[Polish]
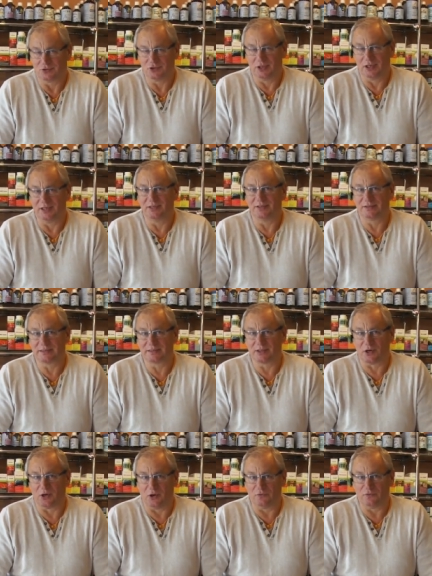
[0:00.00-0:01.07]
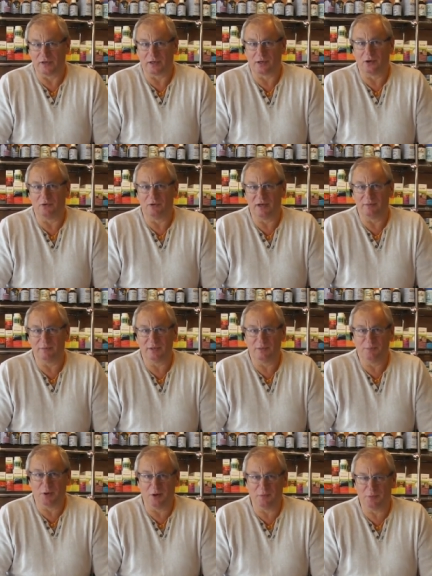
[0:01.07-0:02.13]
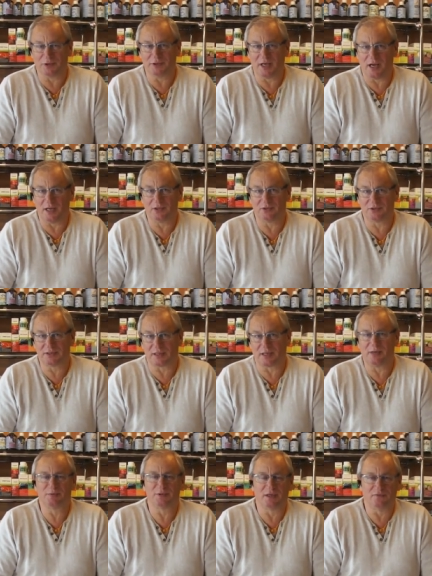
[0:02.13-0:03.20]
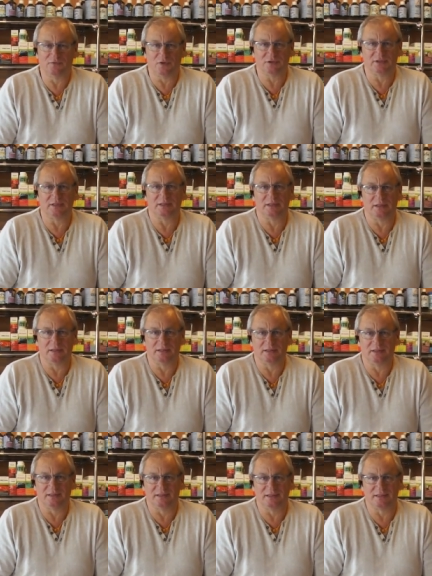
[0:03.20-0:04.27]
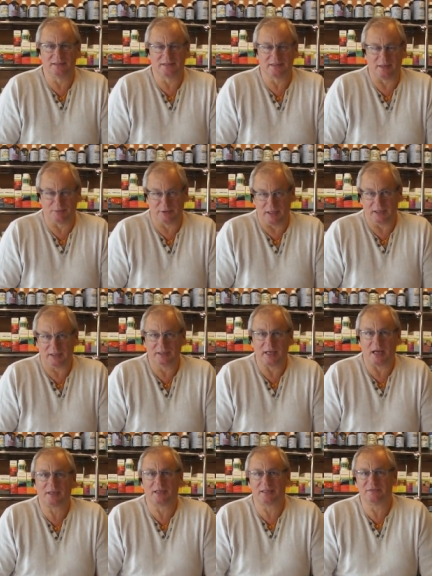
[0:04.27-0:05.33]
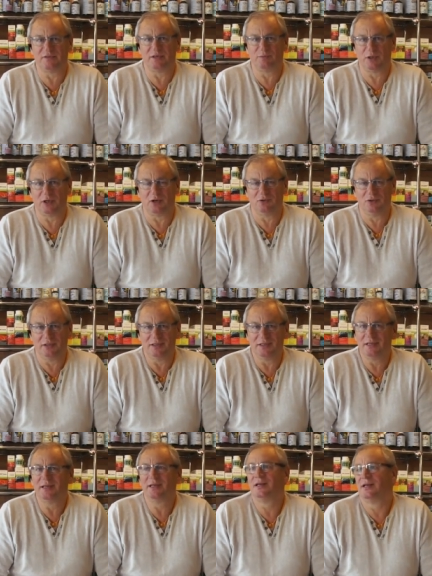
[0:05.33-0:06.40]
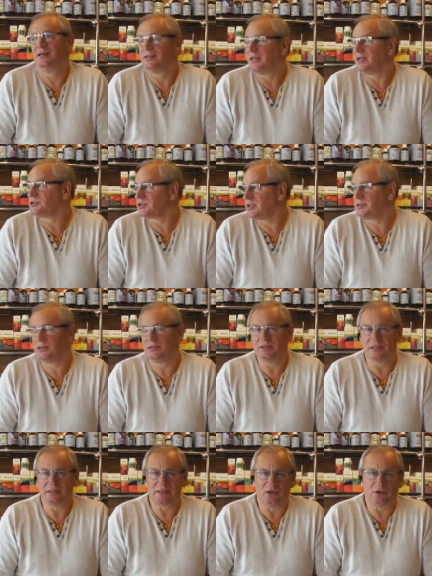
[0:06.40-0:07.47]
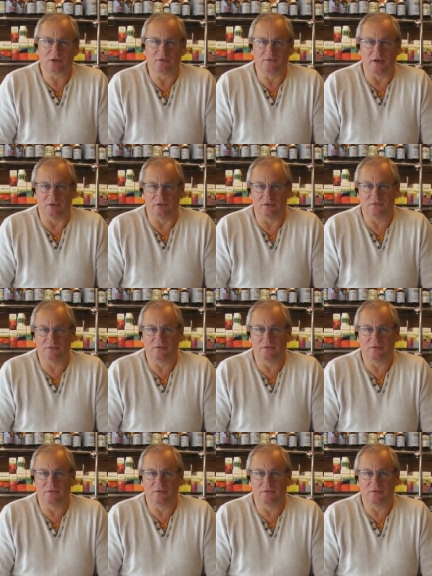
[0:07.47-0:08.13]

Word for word: Czyli zdrowe gołębie po podaniu srebrnej wody z apteki, tak nazwijmy ją, na trzeci dzień zachorowały.